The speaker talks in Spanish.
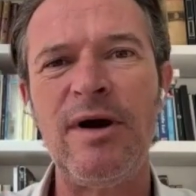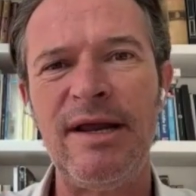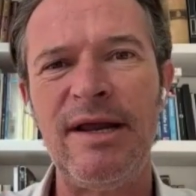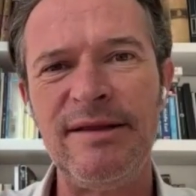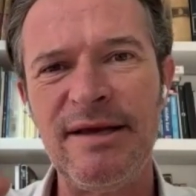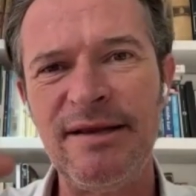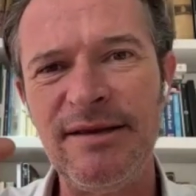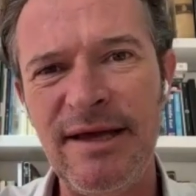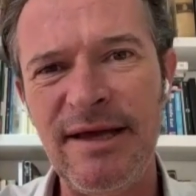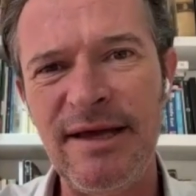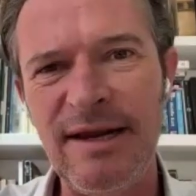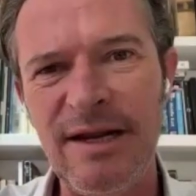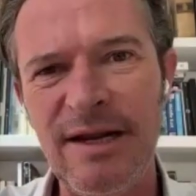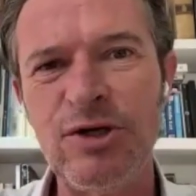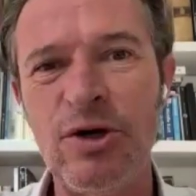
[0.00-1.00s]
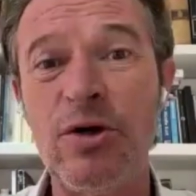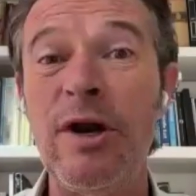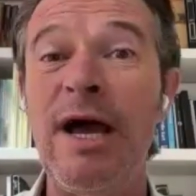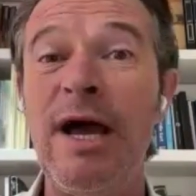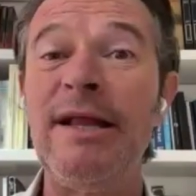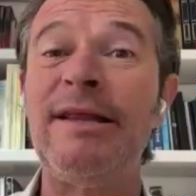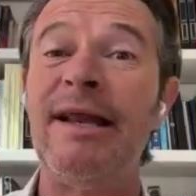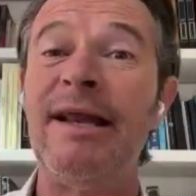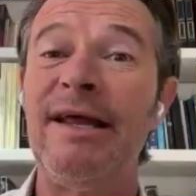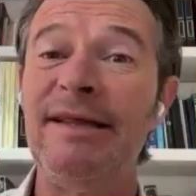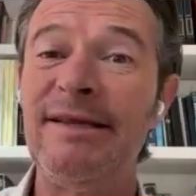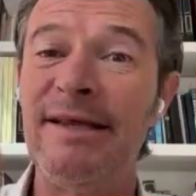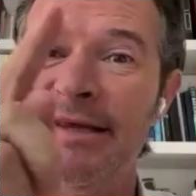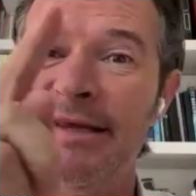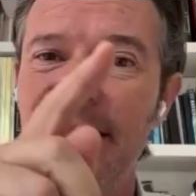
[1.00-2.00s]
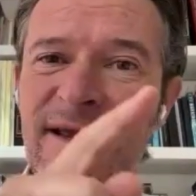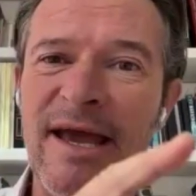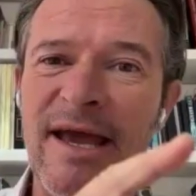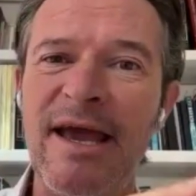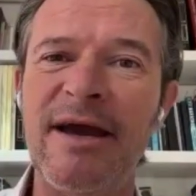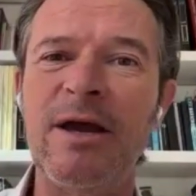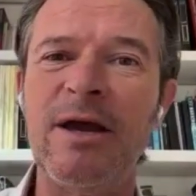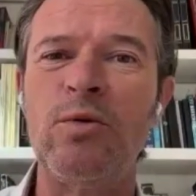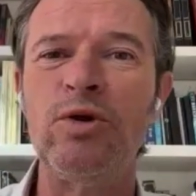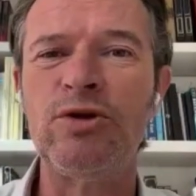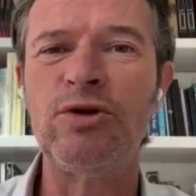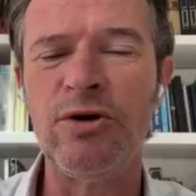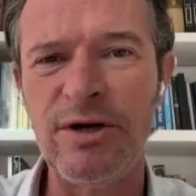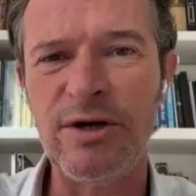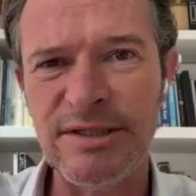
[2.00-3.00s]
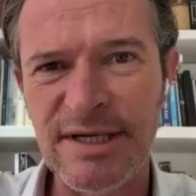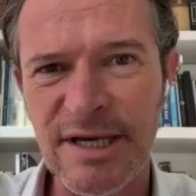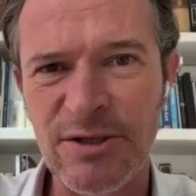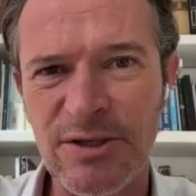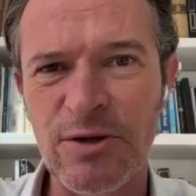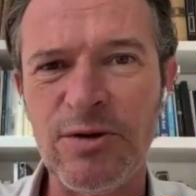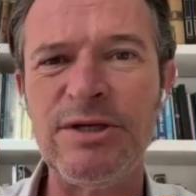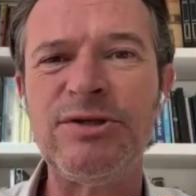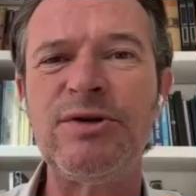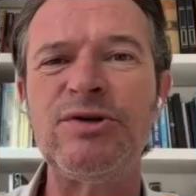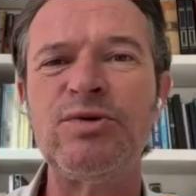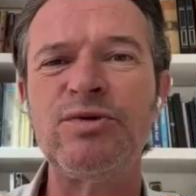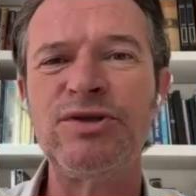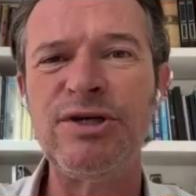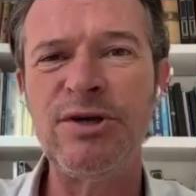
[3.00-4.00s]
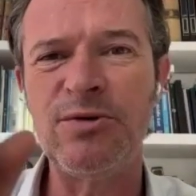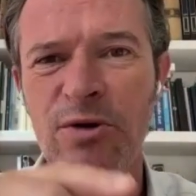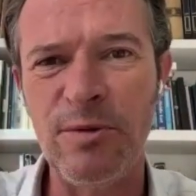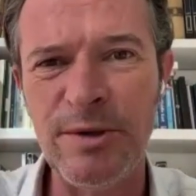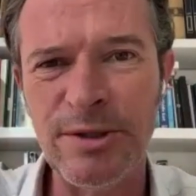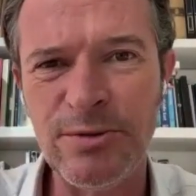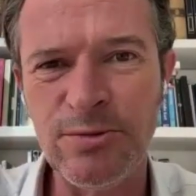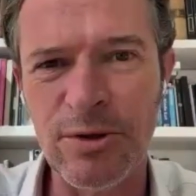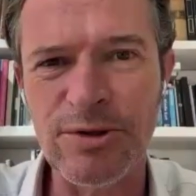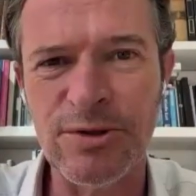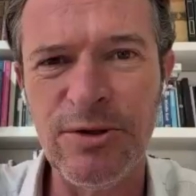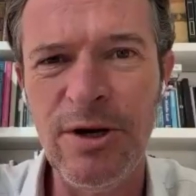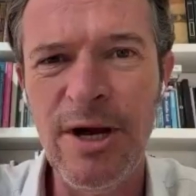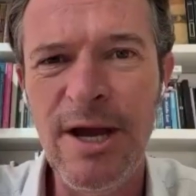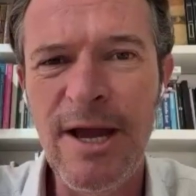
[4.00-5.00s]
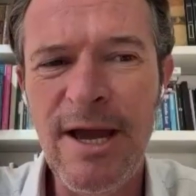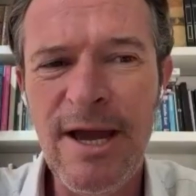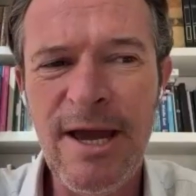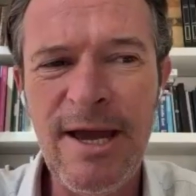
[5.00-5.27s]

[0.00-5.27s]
al entender el chocolate, al entender que hay agricultores y que todo esto es un círculo virtuoso,